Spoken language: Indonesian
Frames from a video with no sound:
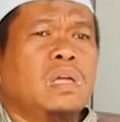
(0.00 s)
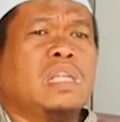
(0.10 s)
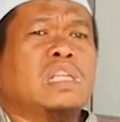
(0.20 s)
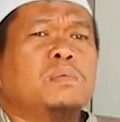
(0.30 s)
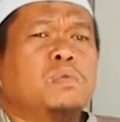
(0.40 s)

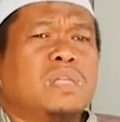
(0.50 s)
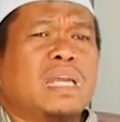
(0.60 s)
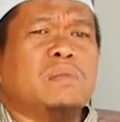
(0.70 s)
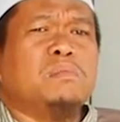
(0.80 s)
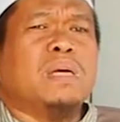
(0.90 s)
Dan
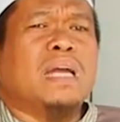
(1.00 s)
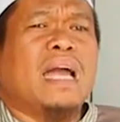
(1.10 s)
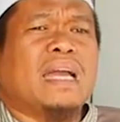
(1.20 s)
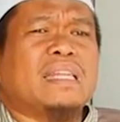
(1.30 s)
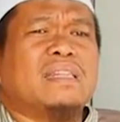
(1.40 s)
kemudian
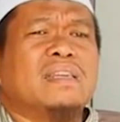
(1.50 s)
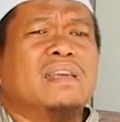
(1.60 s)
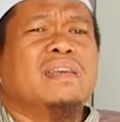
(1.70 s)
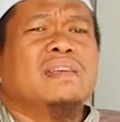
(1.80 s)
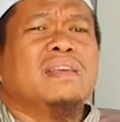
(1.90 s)
mengangkat
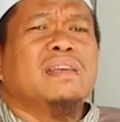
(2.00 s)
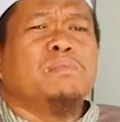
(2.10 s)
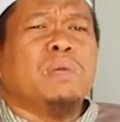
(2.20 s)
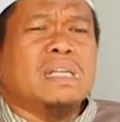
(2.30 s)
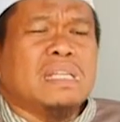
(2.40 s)

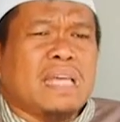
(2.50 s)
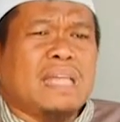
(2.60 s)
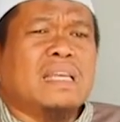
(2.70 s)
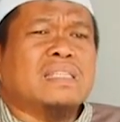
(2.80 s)
penderitaan